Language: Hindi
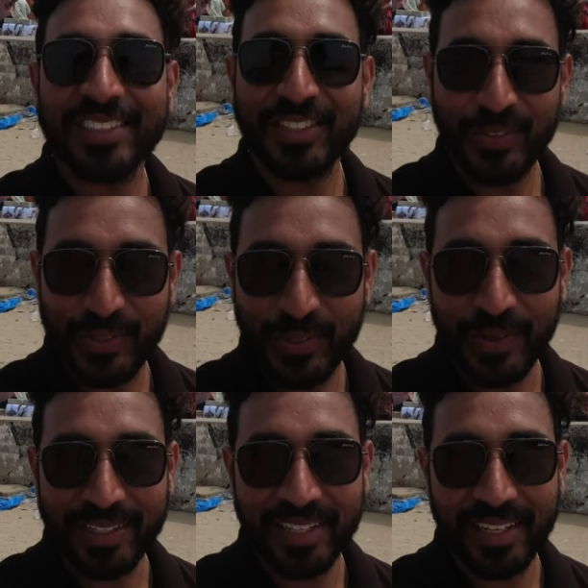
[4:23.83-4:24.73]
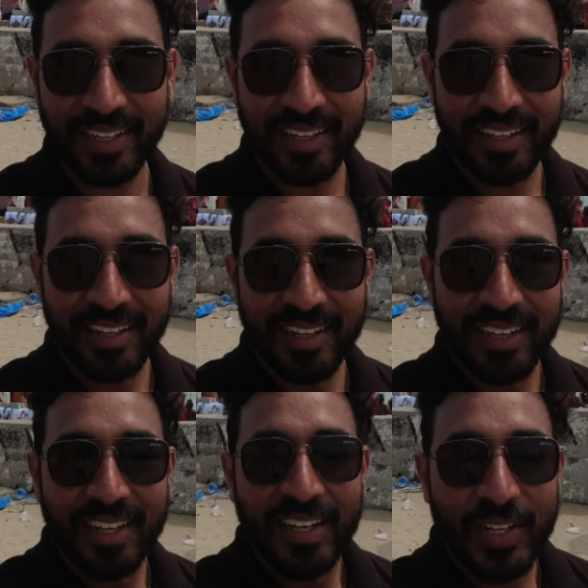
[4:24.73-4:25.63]
धनुषकोडी से
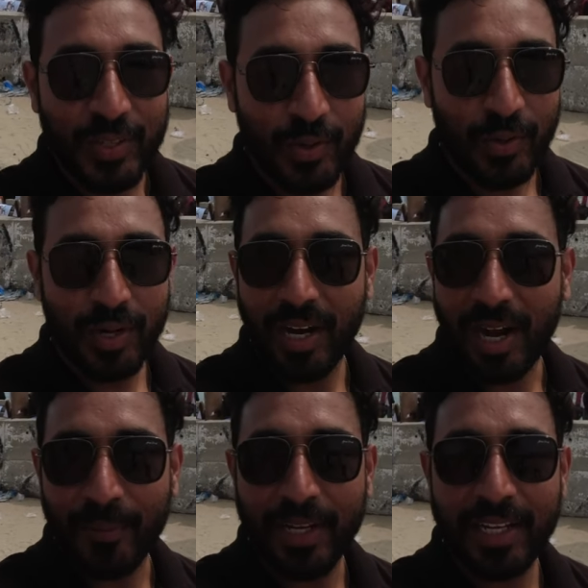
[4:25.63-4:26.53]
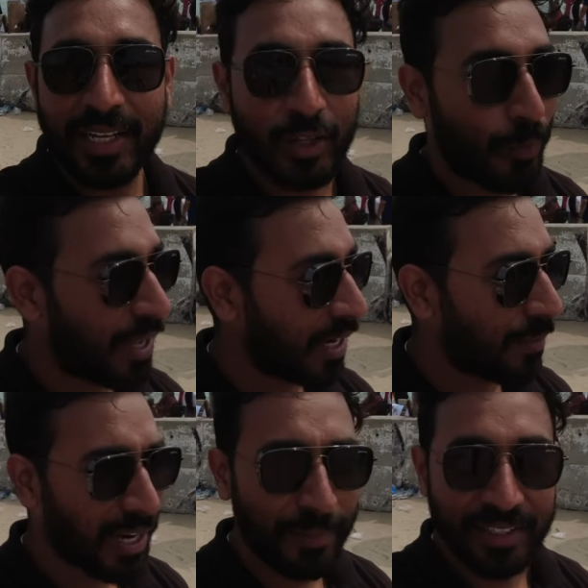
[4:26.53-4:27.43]
तो अभी दोपहर के
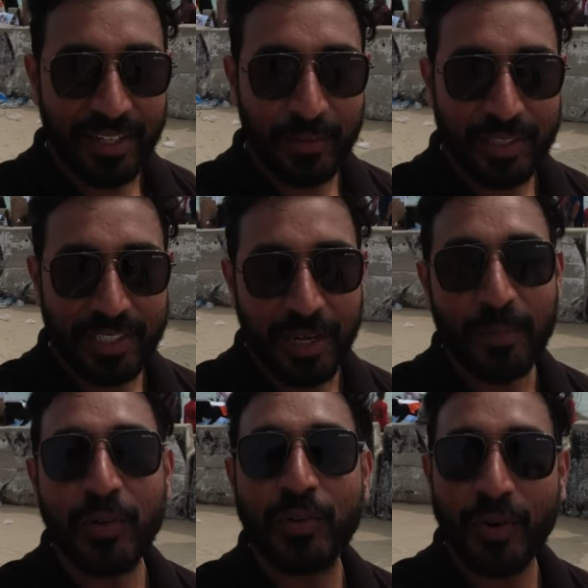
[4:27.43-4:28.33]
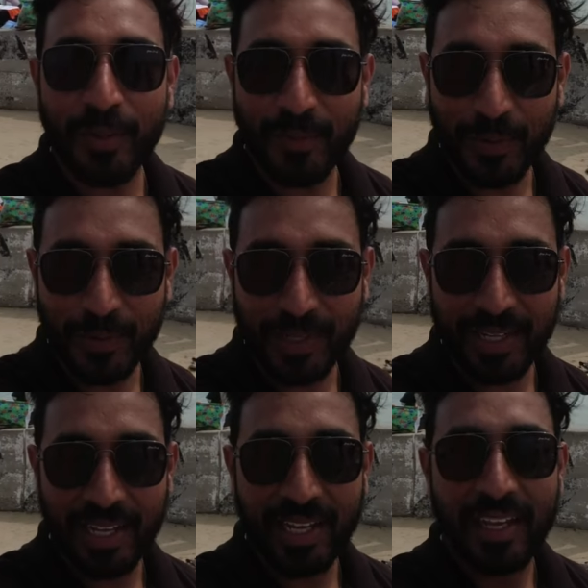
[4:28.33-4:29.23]
बारह बजे कुछ हम धनुषकोडी पहुंच चुके
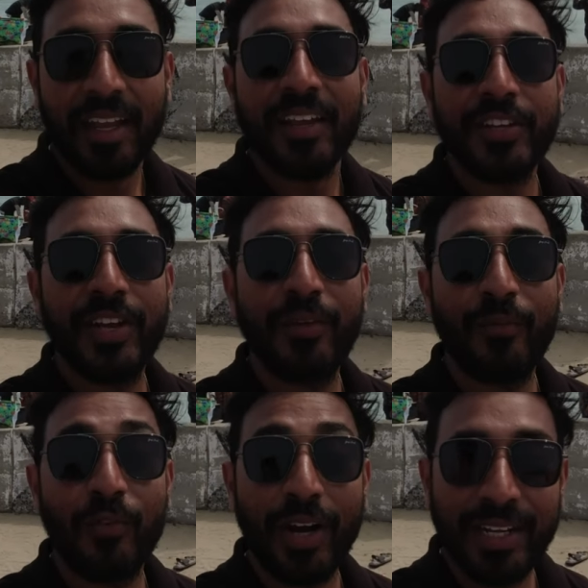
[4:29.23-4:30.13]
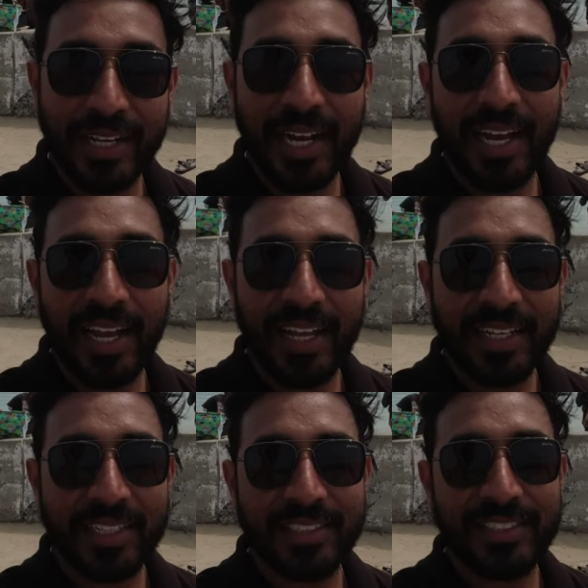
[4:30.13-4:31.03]
हैं ये वही जगह है
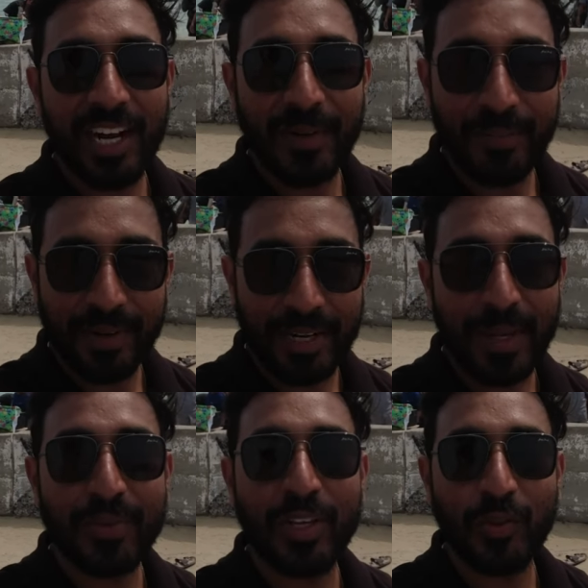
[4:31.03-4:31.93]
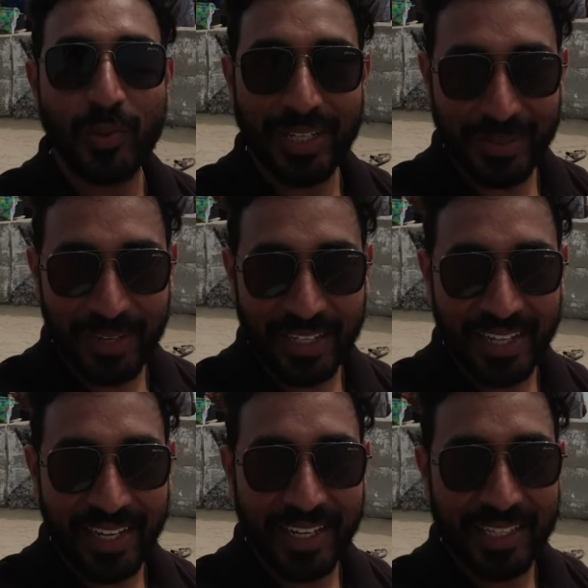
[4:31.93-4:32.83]
जहाँ पर राम सेतु का निर्माण
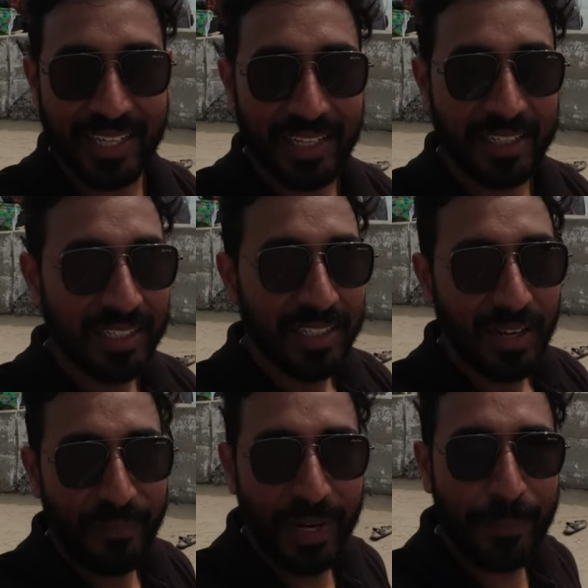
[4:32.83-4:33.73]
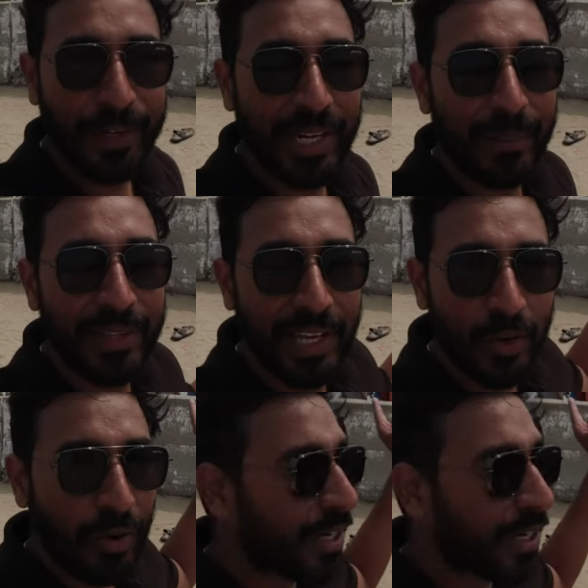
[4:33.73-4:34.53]
किया गया था मेरे पीछे आप देख रहे होंगे